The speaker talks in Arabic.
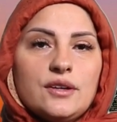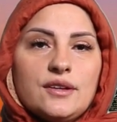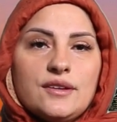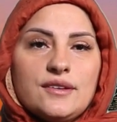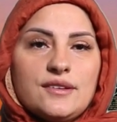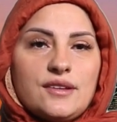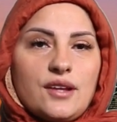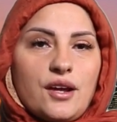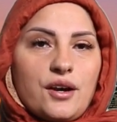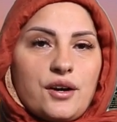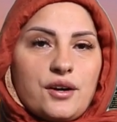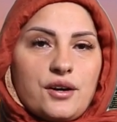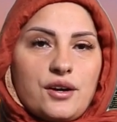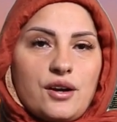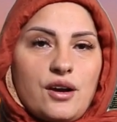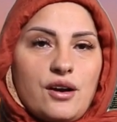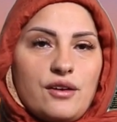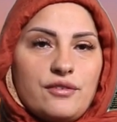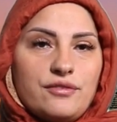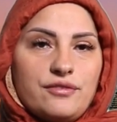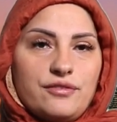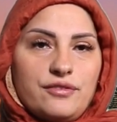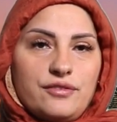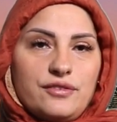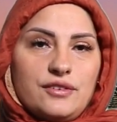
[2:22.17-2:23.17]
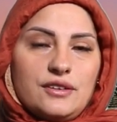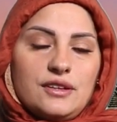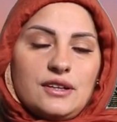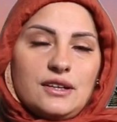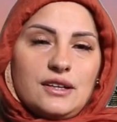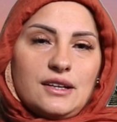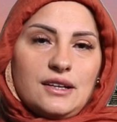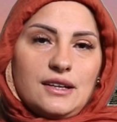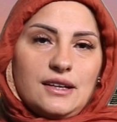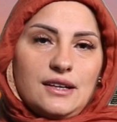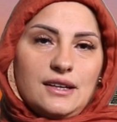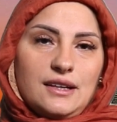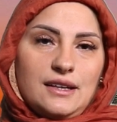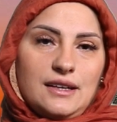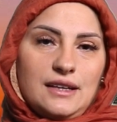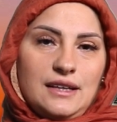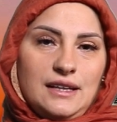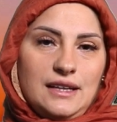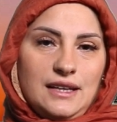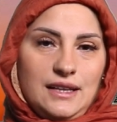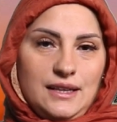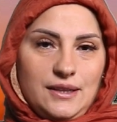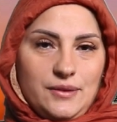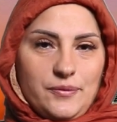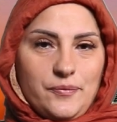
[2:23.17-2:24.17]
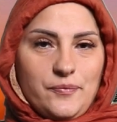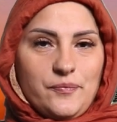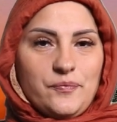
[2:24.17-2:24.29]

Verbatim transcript: صراف لي